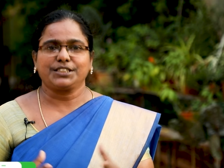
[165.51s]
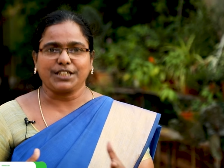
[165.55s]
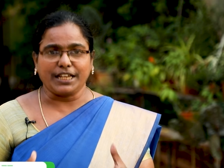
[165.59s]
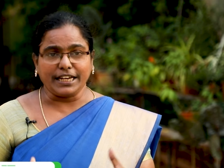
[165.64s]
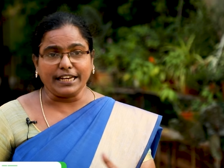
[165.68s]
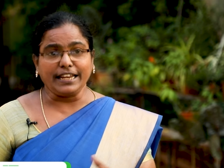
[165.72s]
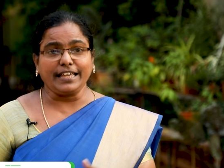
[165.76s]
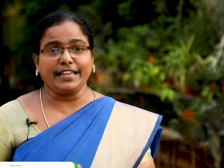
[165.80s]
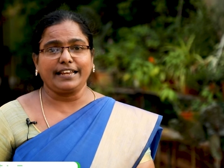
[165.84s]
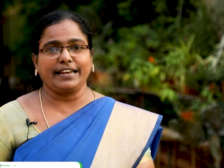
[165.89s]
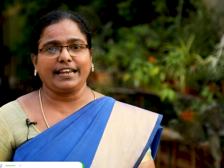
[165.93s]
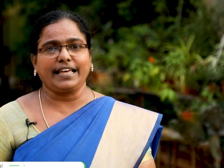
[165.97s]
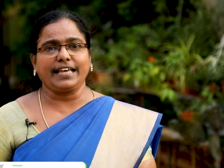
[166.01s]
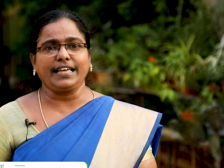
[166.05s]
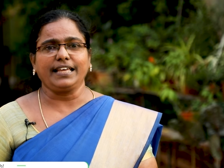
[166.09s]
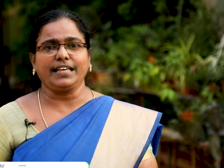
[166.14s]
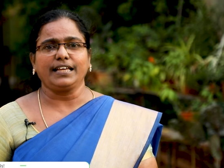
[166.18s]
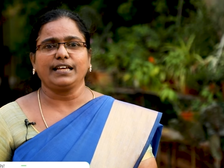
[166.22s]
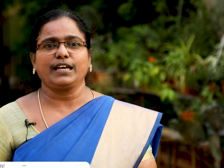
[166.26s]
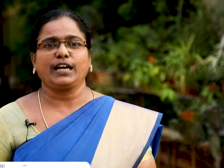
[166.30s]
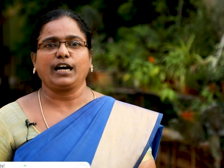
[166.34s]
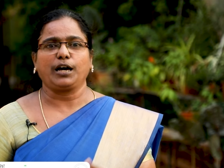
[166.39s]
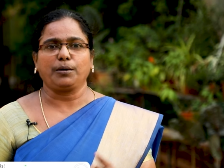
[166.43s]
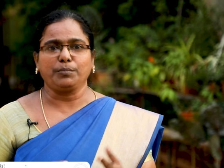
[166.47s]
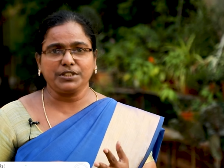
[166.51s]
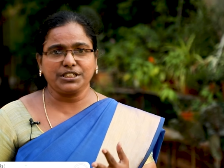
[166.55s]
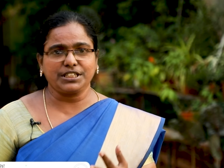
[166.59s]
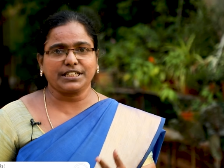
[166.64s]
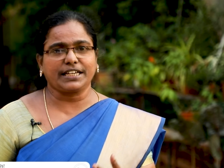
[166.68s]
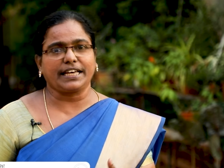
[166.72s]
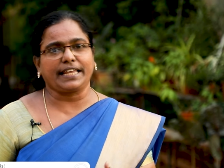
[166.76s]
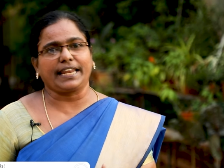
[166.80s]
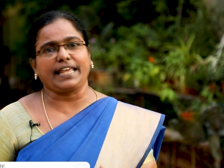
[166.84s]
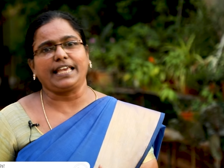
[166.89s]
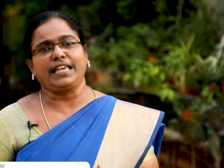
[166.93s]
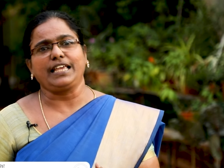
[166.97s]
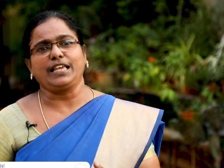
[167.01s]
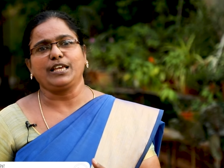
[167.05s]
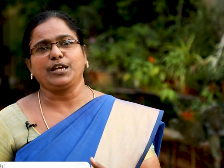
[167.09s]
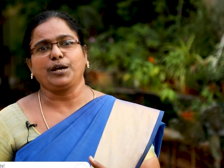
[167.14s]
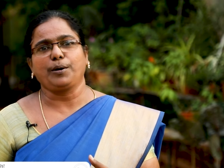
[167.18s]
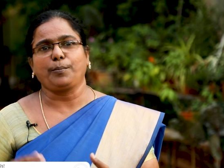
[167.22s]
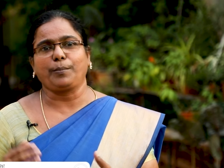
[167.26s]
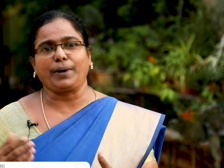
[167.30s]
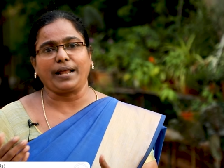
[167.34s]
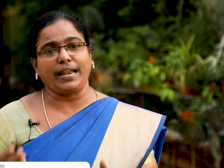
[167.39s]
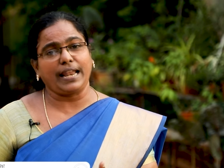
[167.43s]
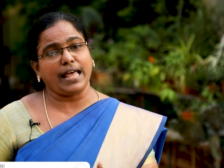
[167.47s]
சென்னையில் அமிஞ்சிக்கரை
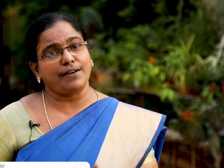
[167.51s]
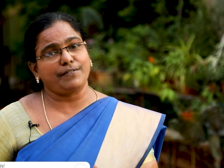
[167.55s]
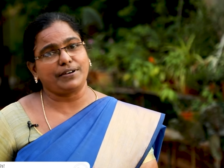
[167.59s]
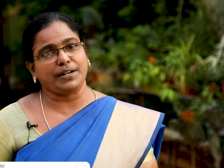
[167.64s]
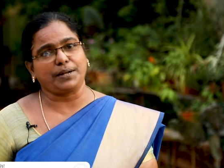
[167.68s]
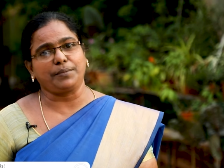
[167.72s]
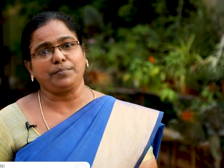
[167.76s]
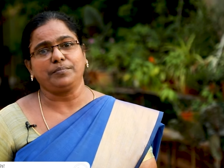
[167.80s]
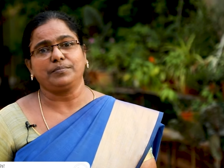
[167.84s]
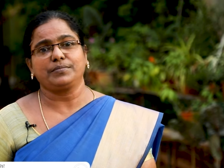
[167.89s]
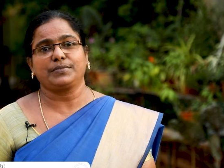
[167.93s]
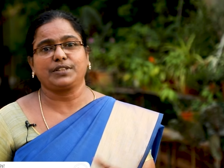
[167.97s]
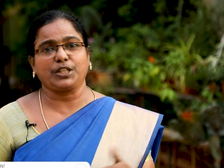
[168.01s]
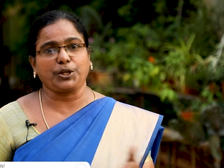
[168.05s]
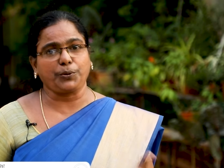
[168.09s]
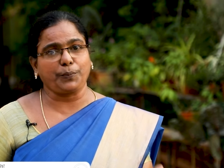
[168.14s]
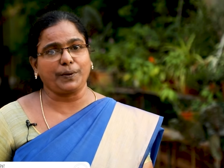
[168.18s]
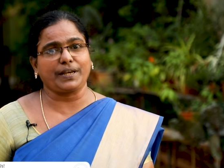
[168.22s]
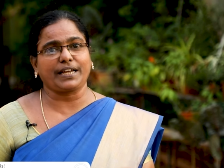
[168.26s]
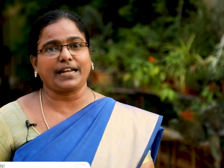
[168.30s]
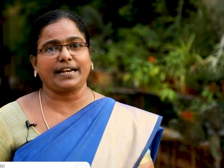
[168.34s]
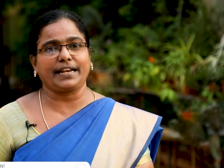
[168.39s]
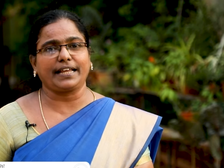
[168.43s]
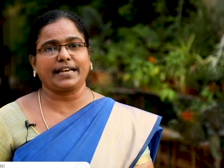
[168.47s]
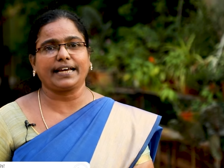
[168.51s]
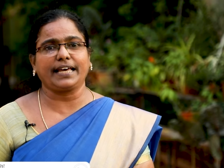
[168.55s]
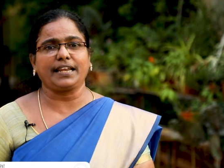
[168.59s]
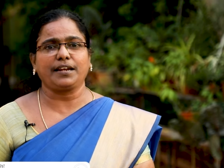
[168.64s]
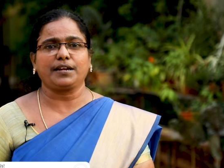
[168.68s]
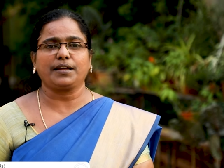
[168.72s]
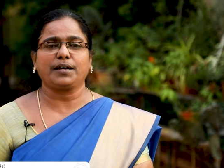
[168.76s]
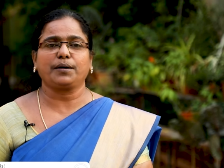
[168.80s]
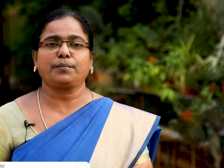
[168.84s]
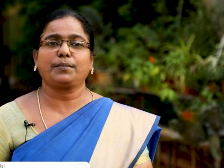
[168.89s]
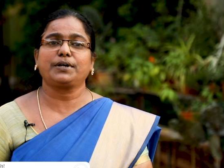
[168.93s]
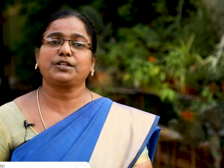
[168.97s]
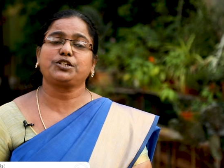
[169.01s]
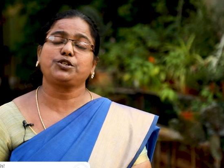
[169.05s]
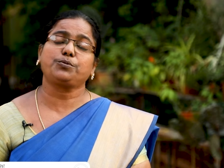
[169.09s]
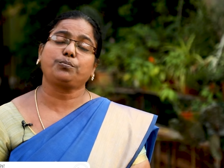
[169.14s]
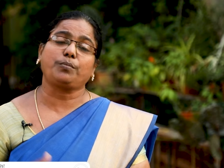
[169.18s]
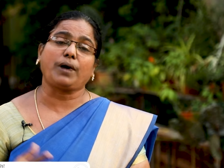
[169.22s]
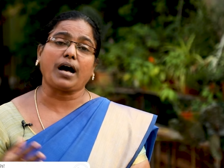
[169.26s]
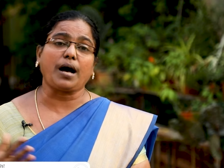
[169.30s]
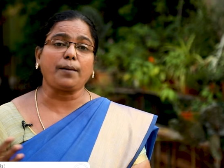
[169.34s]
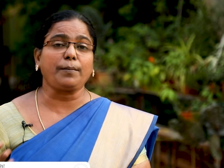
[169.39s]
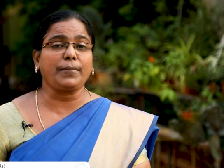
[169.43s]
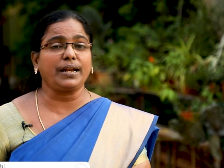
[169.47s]
பல்லாவரம் திருவிக்கநகர் மற்றும்
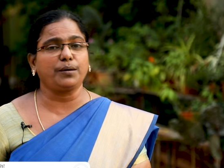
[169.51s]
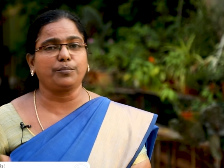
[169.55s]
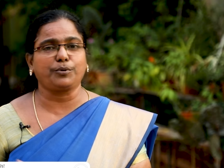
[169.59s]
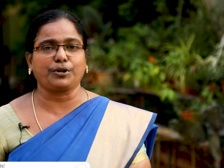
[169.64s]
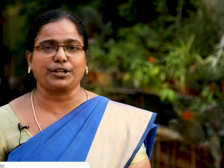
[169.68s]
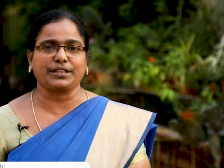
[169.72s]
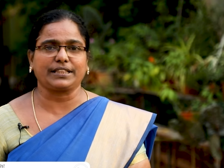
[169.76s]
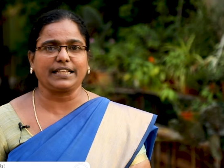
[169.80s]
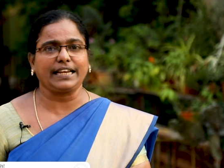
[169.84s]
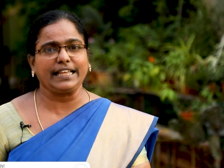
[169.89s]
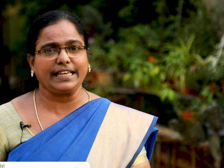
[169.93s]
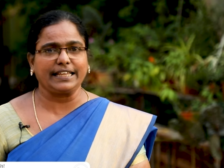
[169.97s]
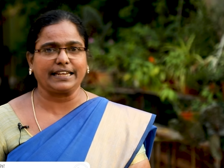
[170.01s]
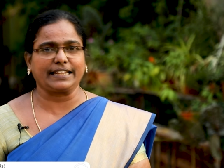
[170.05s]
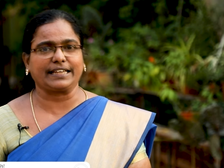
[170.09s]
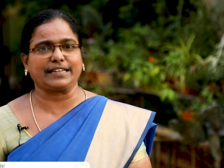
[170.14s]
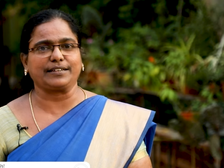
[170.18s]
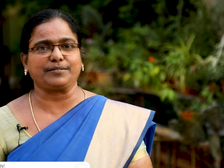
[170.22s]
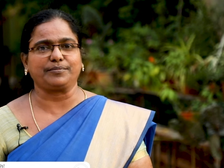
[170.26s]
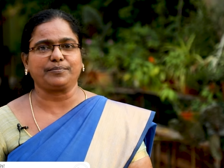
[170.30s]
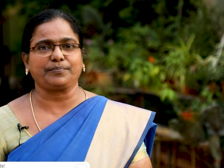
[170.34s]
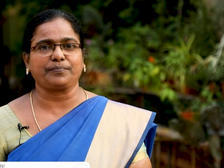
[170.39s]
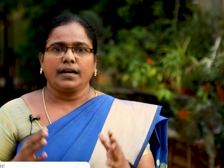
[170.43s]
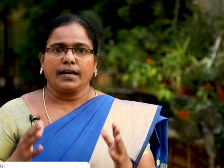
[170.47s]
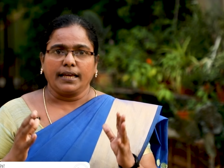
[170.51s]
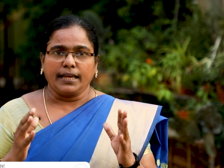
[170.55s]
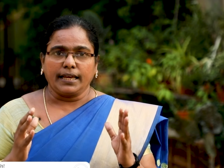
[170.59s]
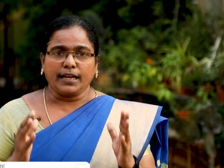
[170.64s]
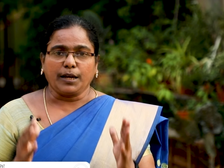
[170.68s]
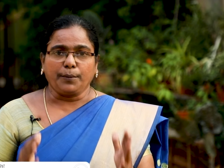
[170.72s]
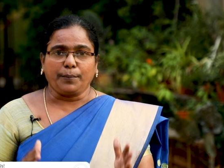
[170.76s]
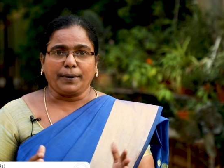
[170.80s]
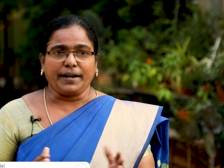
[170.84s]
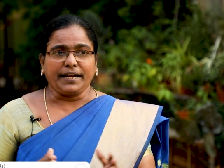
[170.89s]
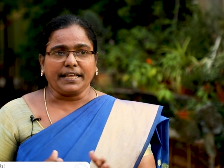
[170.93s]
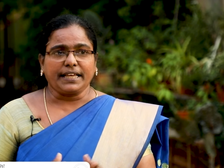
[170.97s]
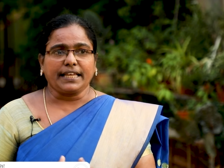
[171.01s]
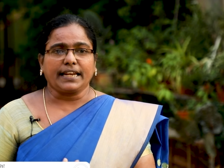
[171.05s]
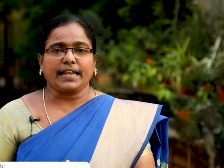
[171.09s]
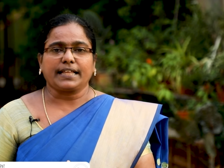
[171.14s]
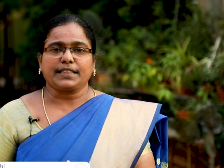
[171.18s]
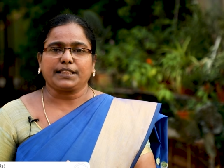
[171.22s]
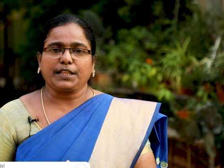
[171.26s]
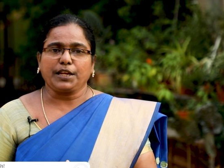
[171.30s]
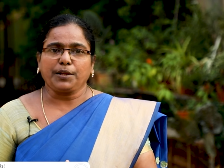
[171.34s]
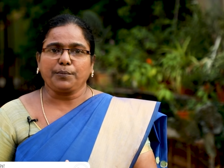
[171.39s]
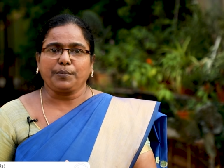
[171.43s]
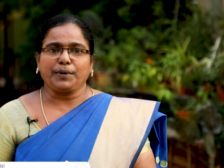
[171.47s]
மாமல்லபுரத்தில் இருக்குது இங்கே படிக்கிற
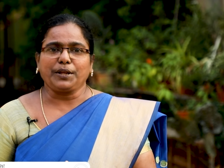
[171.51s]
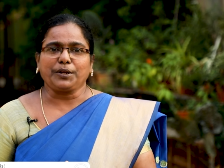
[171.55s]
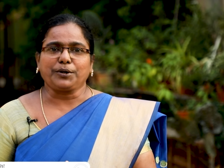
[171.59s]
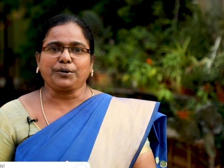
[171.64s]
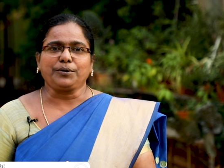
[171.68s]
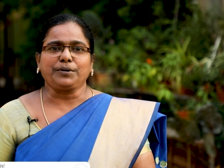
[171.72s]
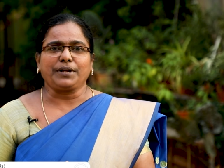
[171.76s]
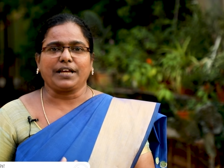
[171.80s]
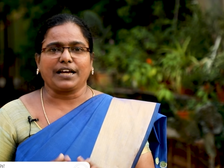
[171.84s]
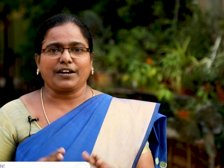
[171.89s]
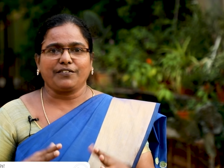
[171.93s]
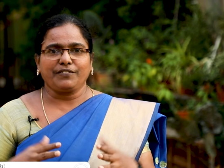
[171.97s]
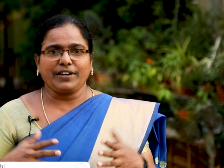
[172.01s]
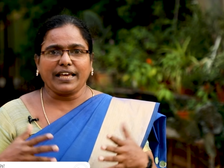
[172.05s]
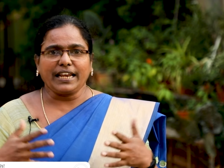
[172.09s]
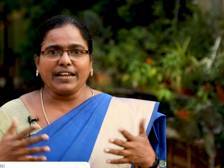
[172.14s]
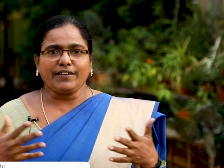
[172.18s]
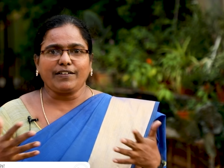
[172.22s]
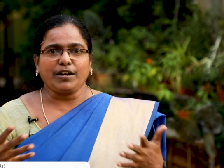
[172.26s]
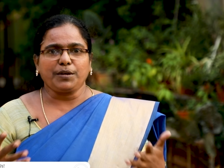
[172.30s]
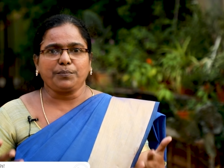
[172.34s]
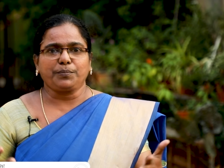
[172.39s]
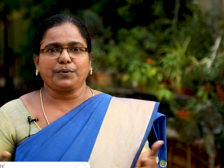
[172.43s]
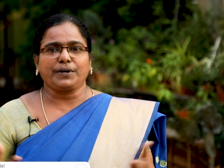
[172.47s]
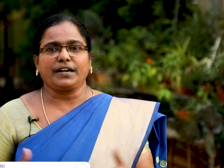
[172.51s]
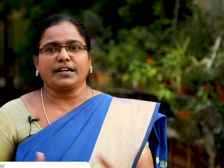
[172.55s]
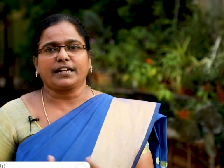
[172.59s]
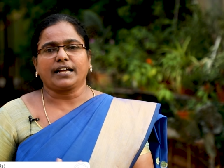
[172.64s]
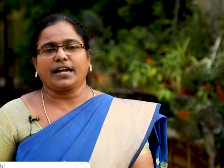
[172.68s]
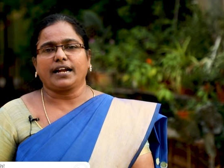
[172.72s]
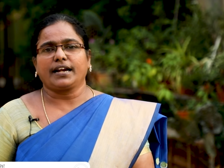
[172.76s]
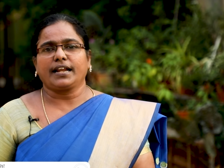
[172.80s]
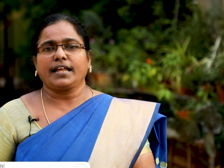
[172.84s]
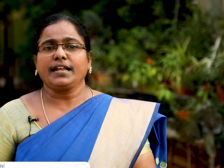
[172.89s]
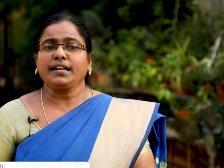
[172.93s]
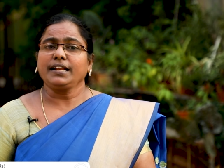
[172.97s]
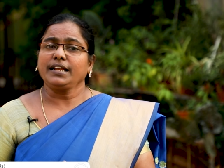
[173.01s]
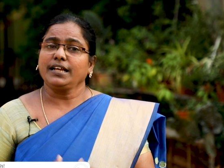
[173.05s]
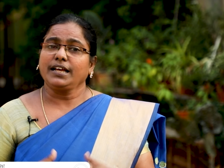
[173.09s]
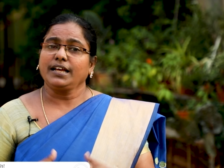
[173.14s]
அத்தனை பேருக்கும் நாங்கள் வேலைவாய்ப்புகளுக்கான